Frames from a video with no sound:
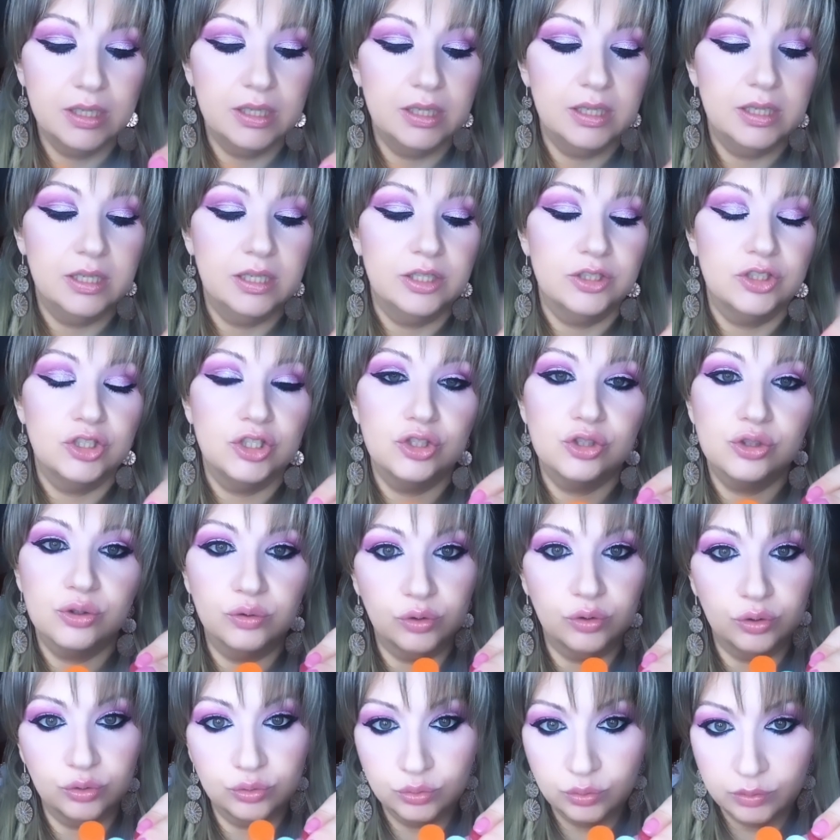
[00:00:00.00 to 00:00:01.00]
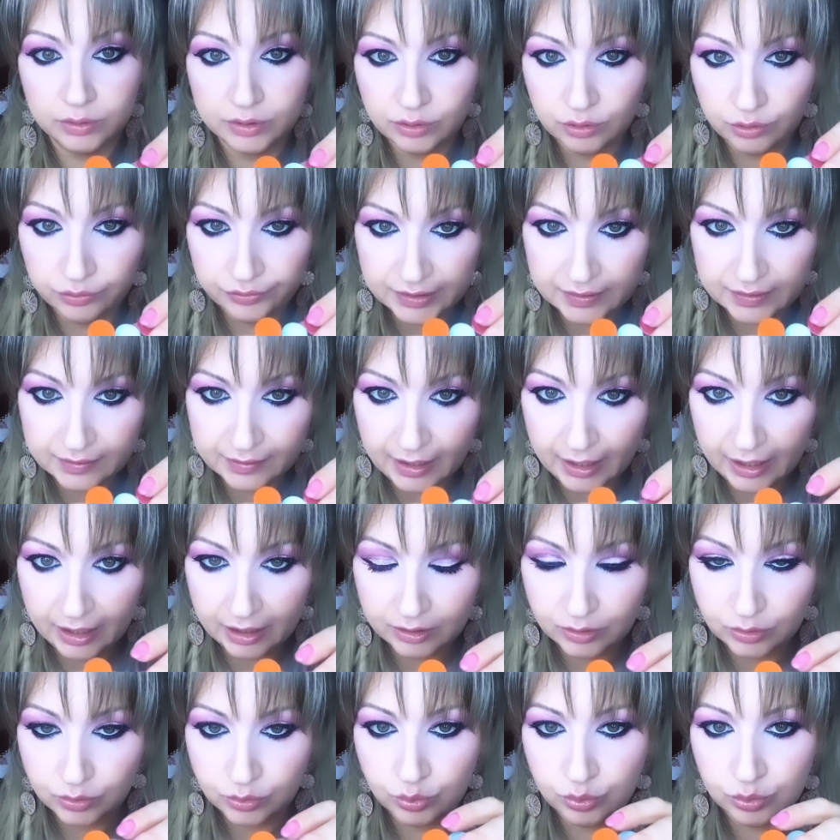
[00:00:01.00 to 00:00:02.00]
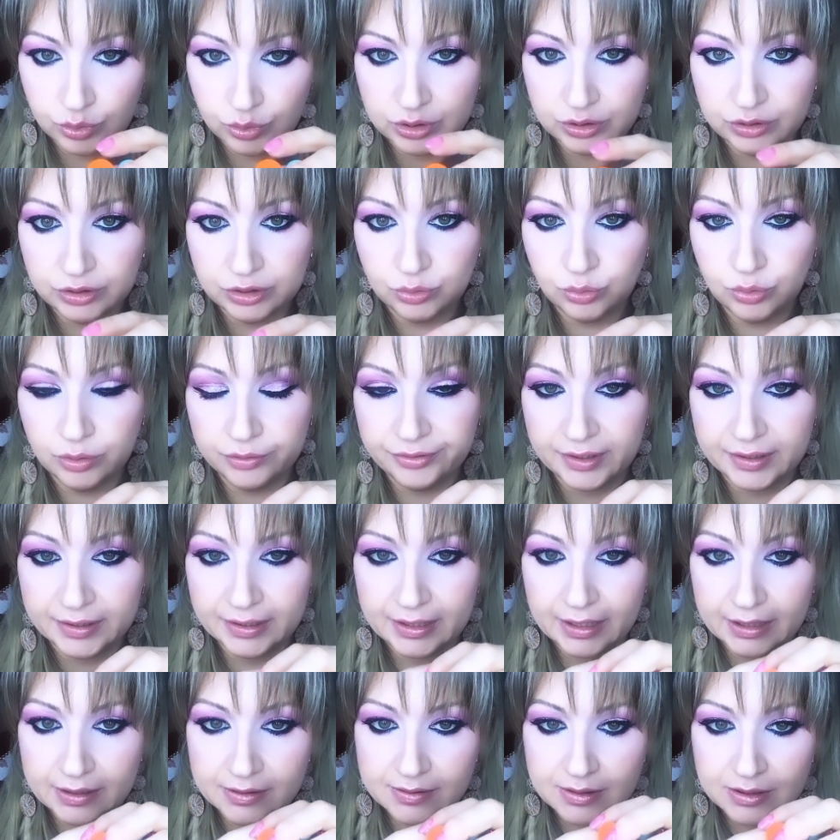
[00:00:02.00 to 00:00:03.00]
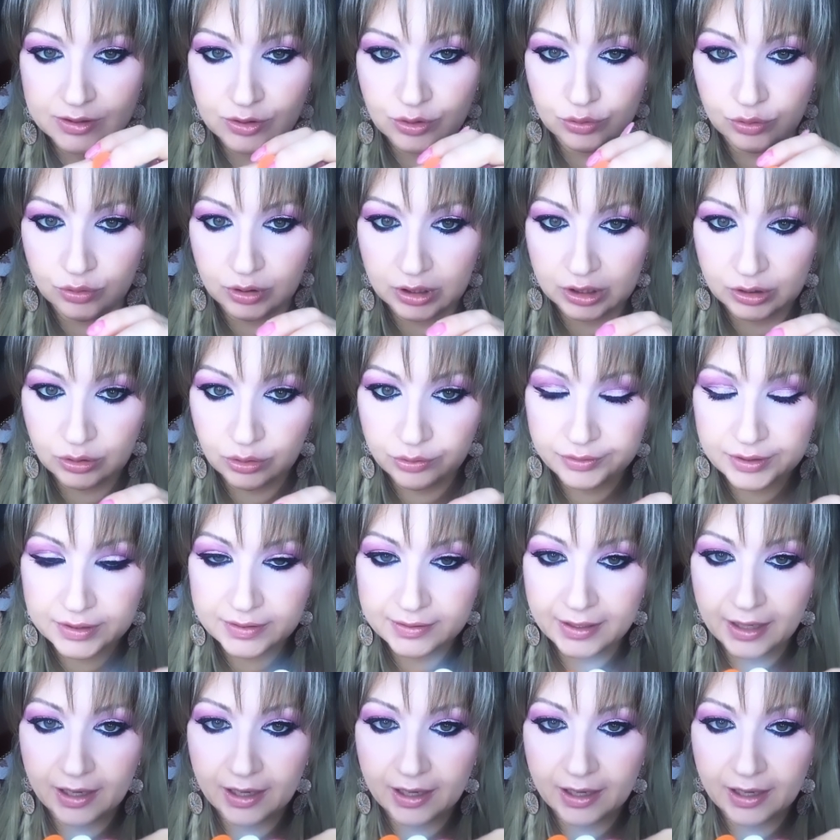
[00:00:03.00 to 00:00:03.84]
Ci sono due novità, quindi due fragranze sono la novità,